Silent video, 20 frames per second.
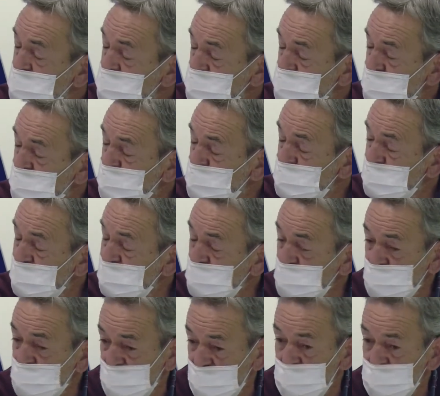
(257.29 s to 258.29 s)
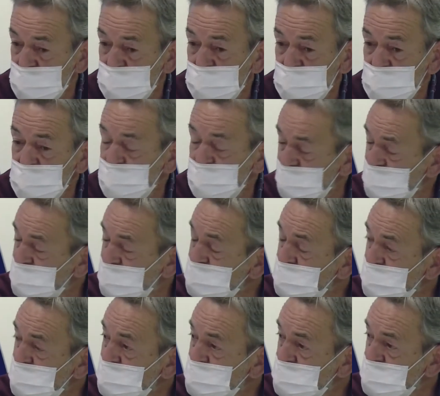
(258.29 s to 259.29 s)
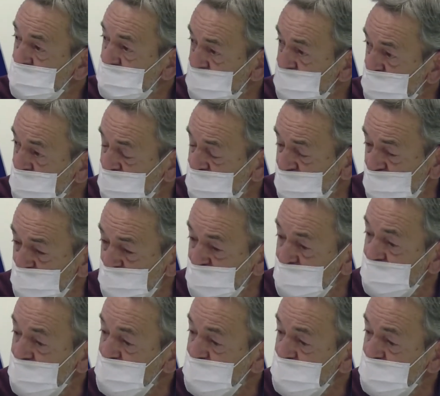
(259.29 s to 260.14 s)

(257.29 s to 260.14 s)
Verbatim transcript: con una fundación que es interesante vamos, y que merece la pena